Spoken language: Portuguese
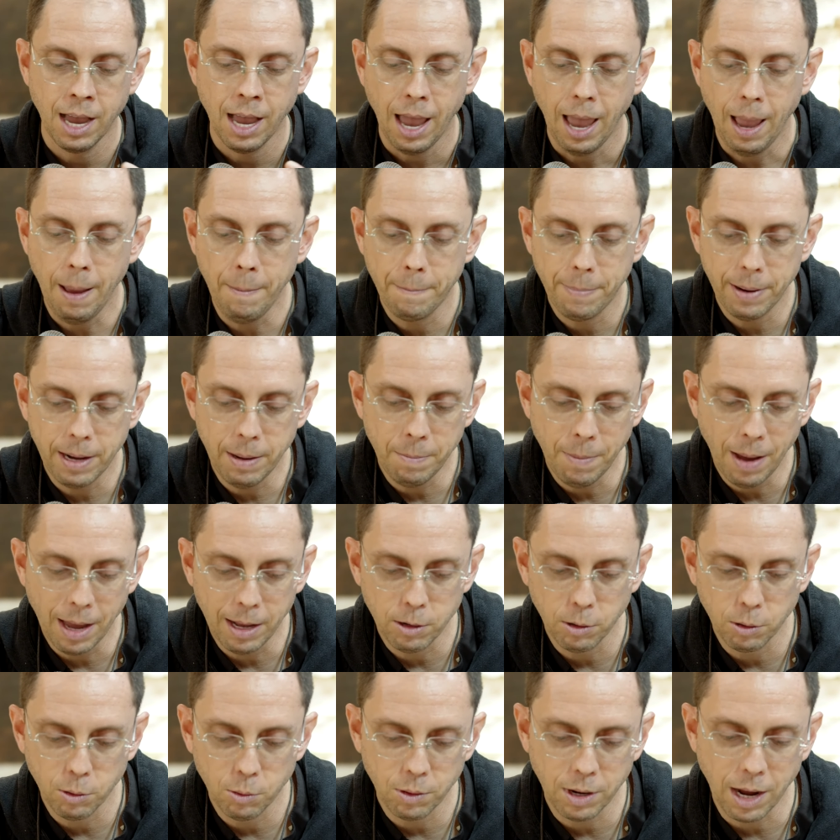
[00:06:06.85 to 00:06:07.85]
Em
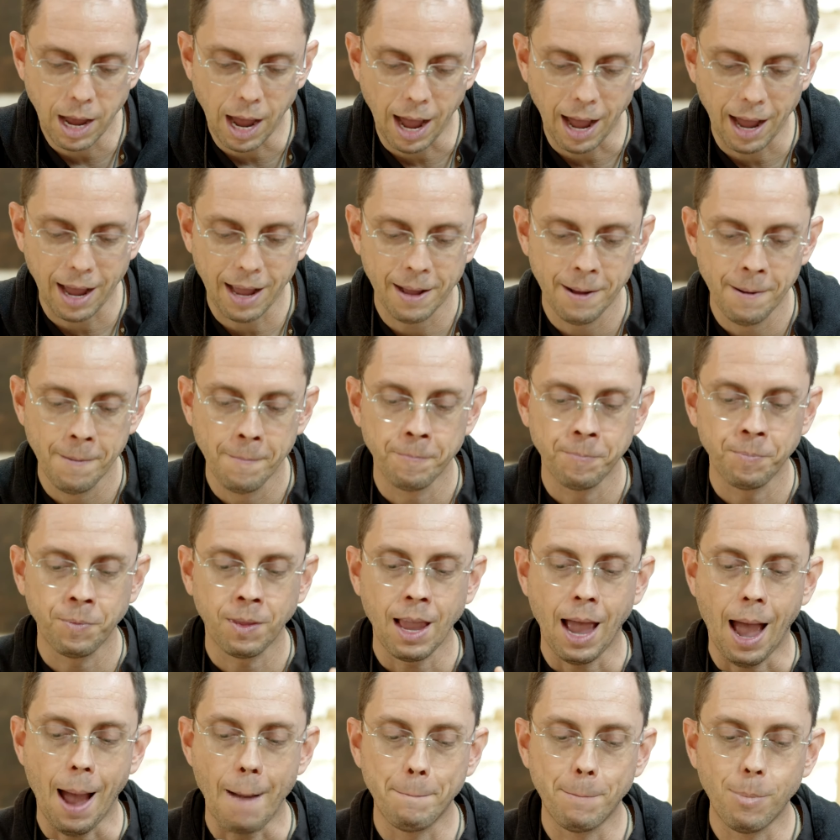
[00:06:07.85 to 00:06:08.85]
primeiro lugar,
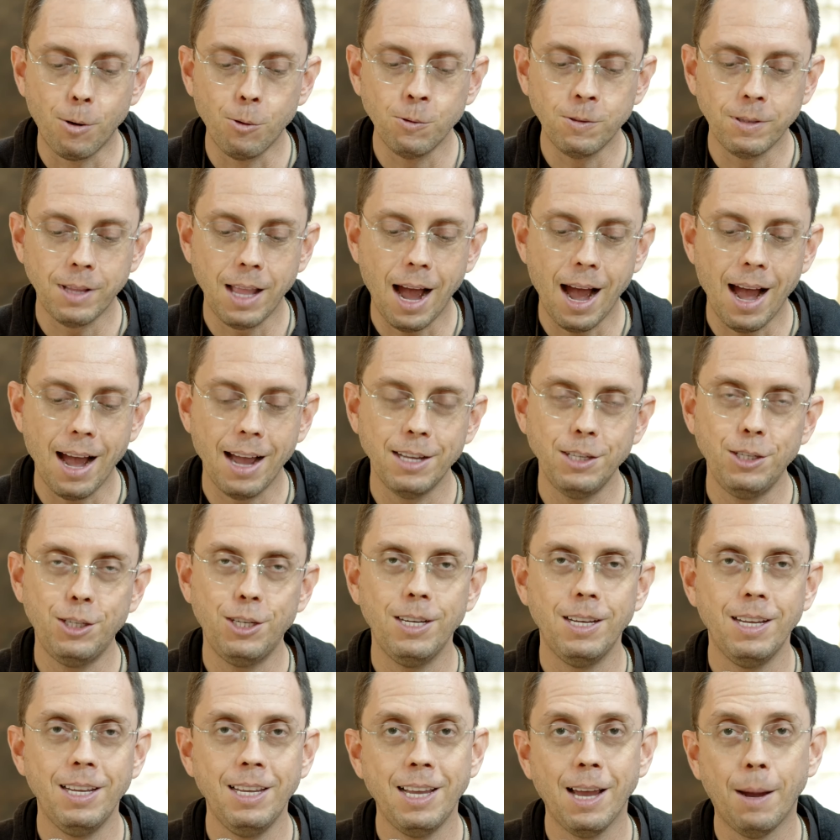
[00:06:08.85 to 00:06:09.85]
a
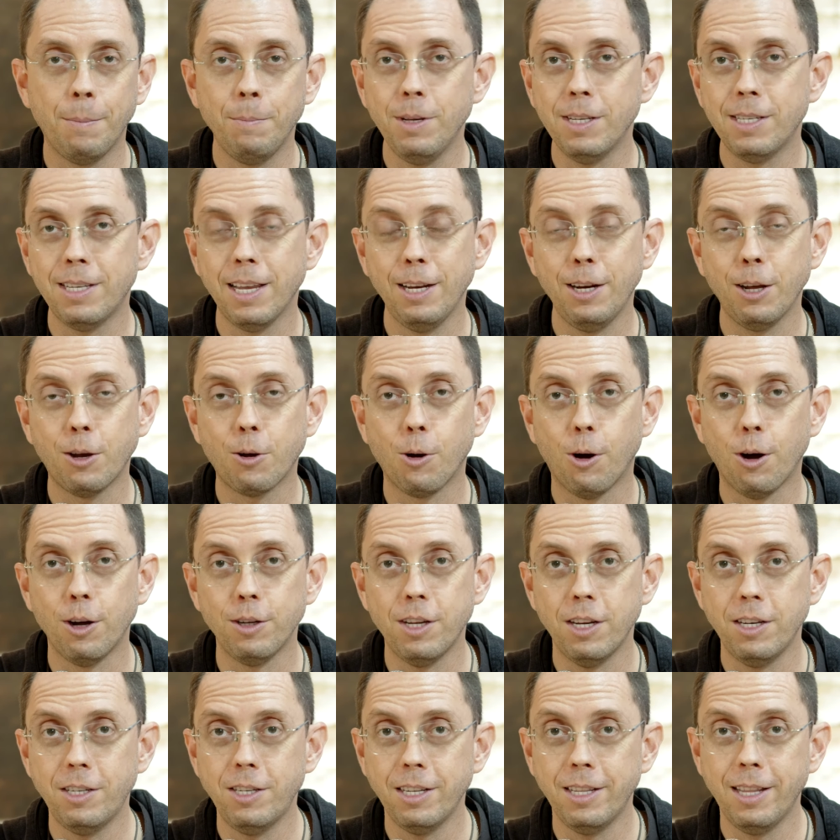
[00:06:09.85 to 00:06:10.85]
bondade e a
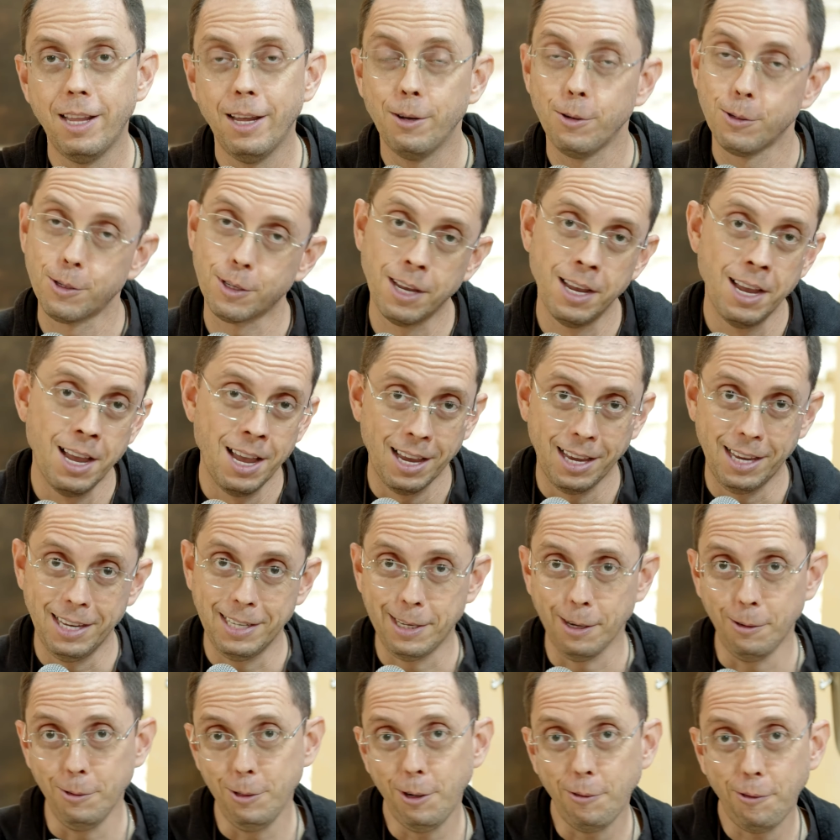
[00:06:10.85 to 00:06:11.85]
misericórdia de Deus, que
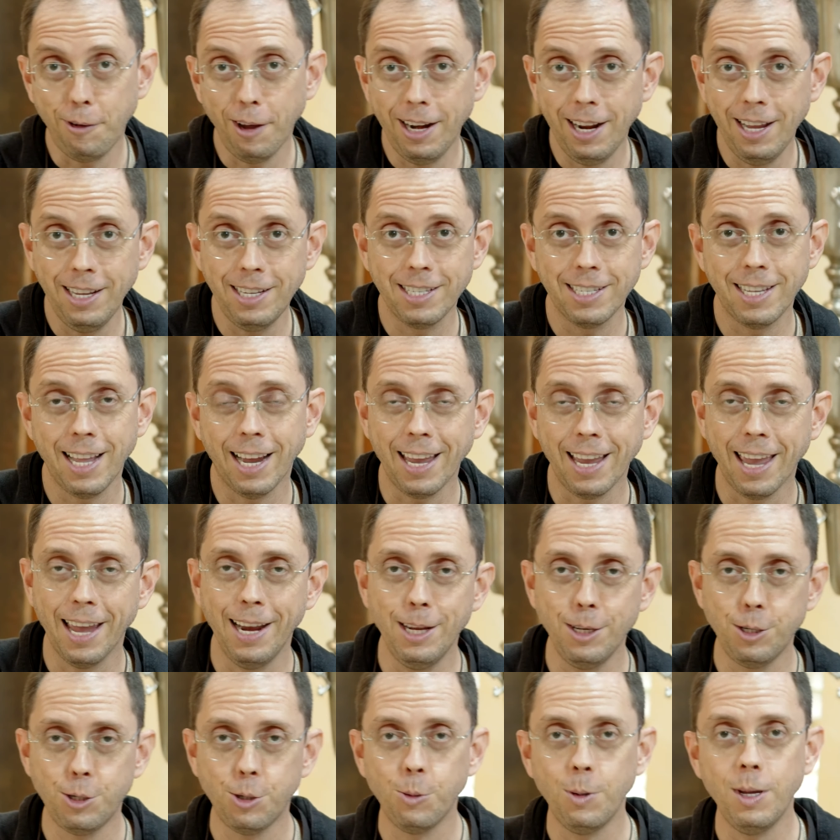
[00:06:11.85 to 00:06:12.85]
são diferentes
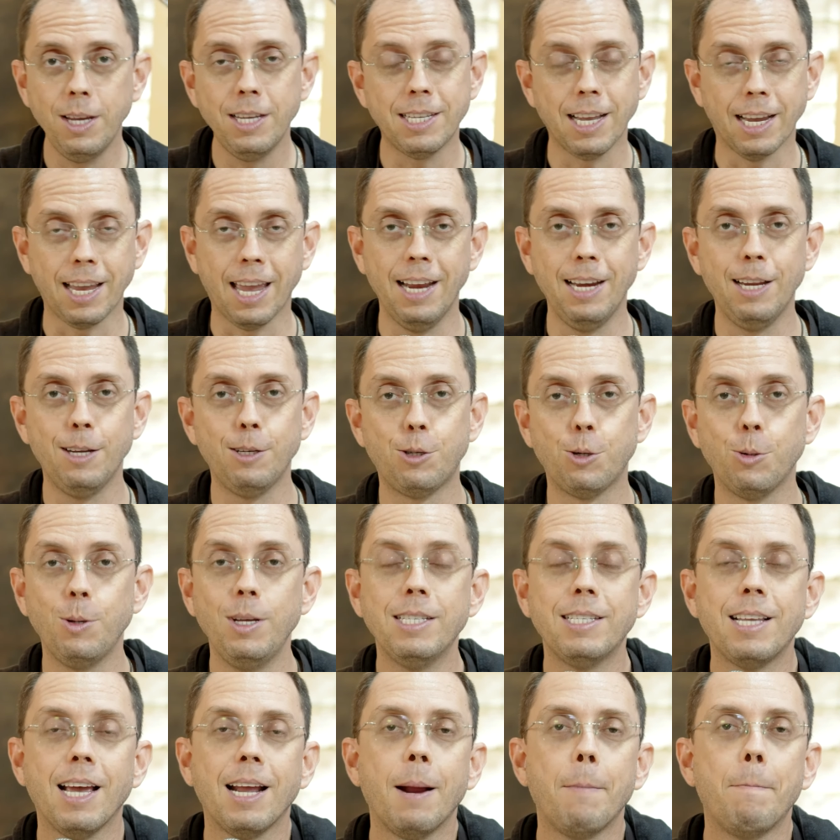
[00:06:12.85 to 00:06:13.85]
daquele juiz. Aquele
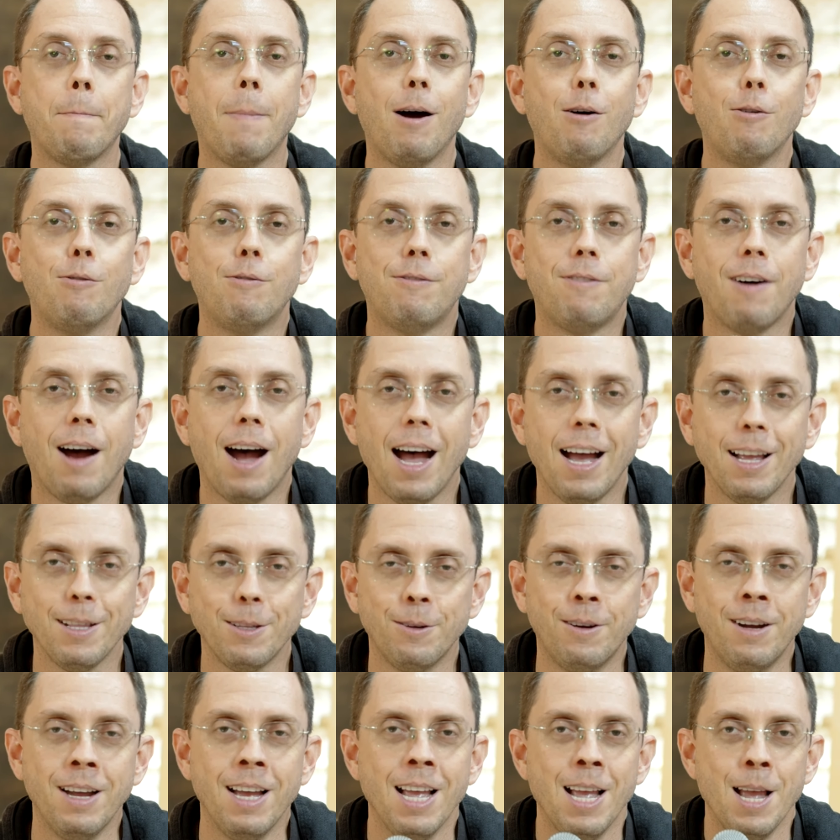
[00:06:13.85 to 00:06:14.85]
juiz era
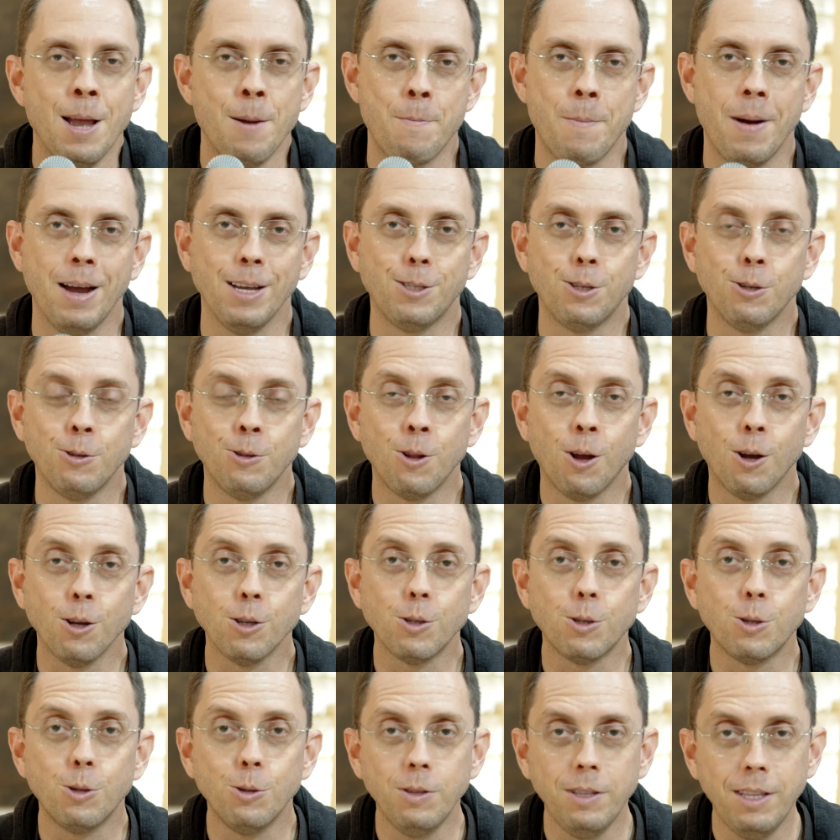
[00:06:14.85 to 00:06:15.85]
malvado, mas o
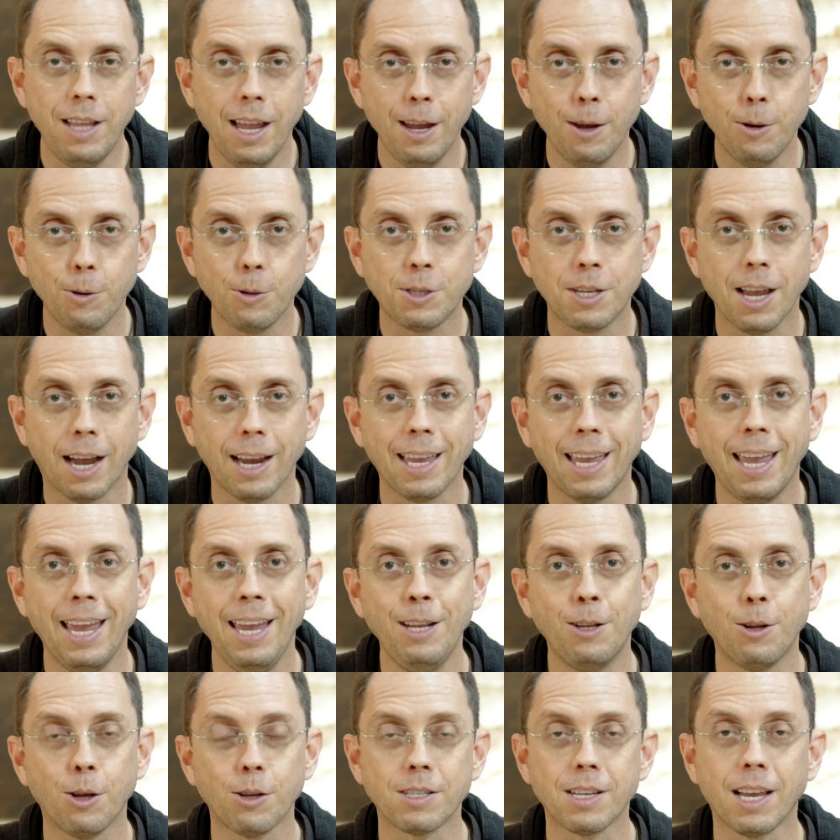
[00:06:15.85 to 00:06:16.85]
nosso Deus, a quem
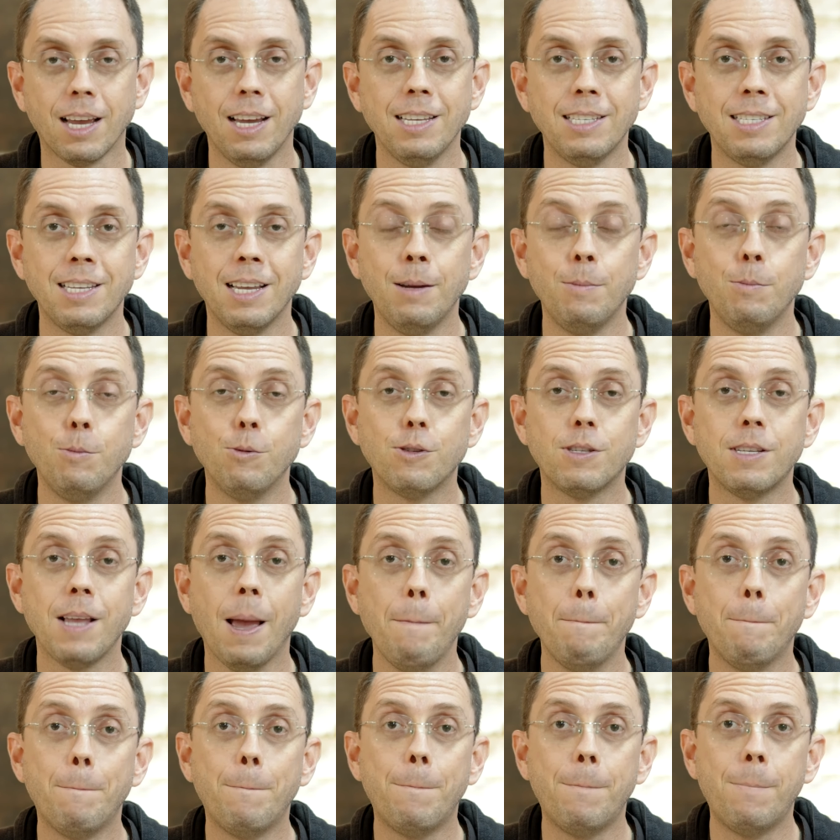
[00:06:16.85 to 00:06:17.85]
nós rezamos, é
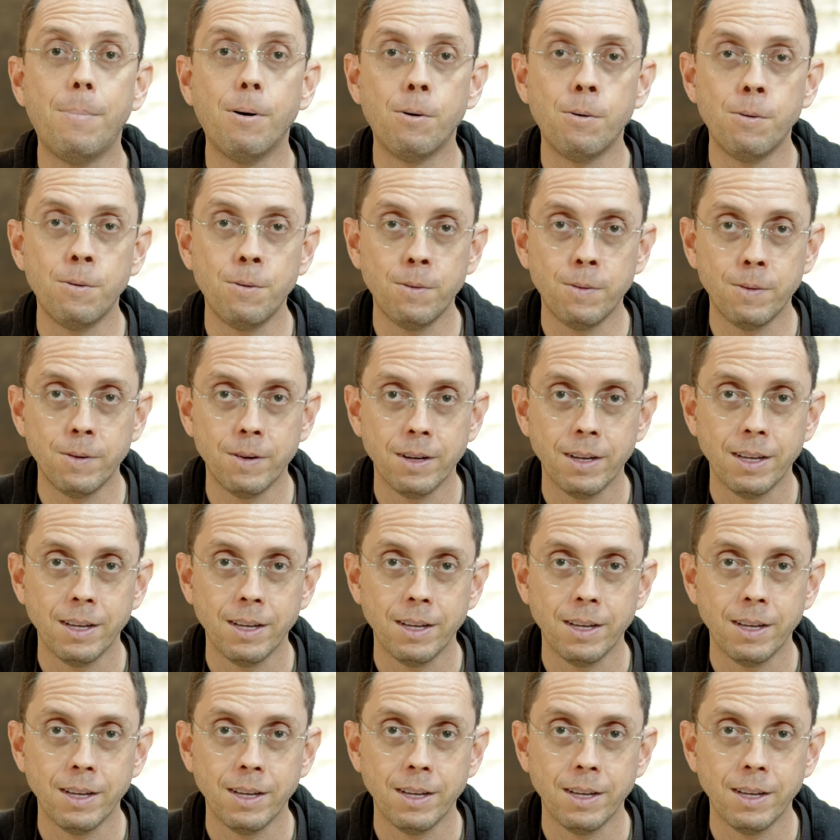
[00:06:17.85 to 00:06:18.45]
bom.